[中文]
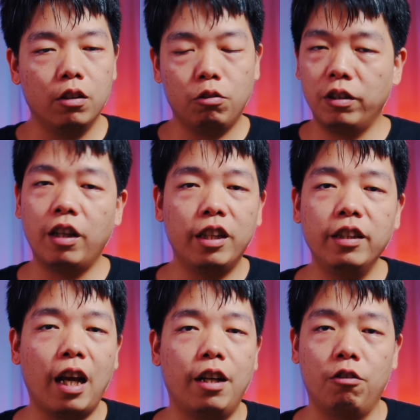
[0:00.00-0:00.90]
所以在线
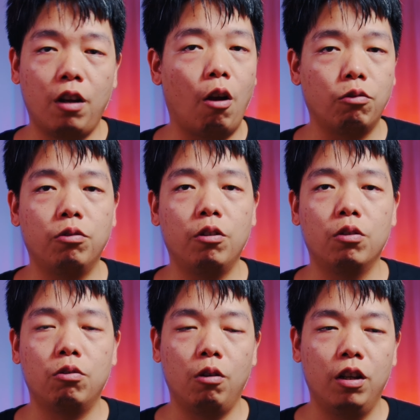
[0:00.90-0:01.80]
下的有个好处就
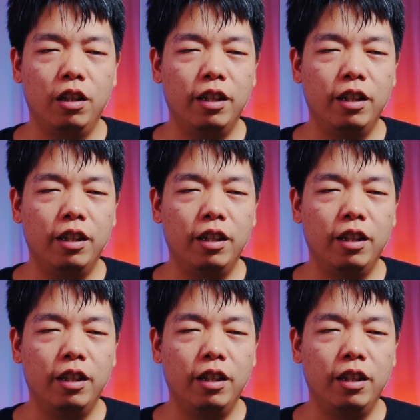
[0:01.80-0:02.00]
是说，